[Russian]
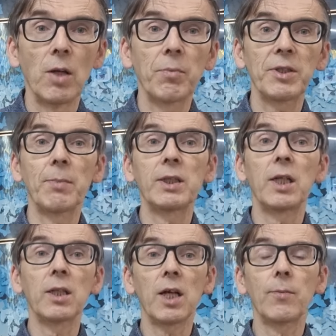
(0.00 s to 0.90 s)

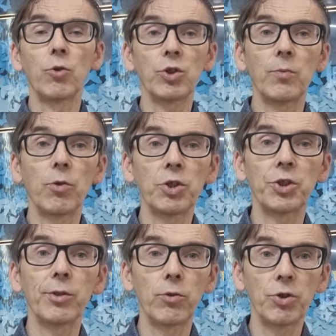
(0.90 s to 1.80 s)
посмотрел как можно больше
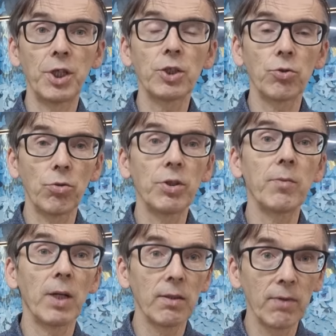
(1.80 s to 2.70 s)
число людей, что
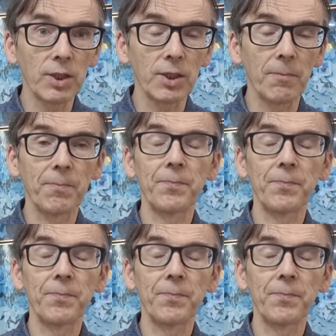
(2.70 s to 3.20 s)
немаловажно.